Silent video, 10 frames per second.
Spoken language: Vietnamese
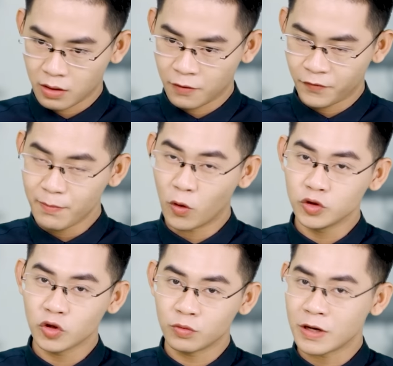cần phải bổ
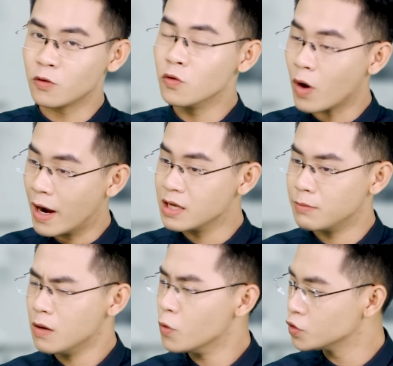sung rau củ quả, nhưng
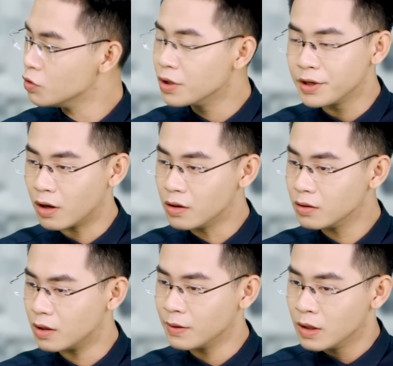mà có một số người họ
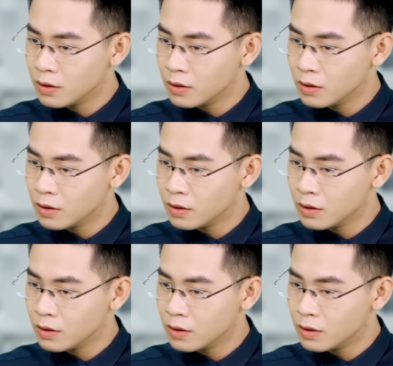rất là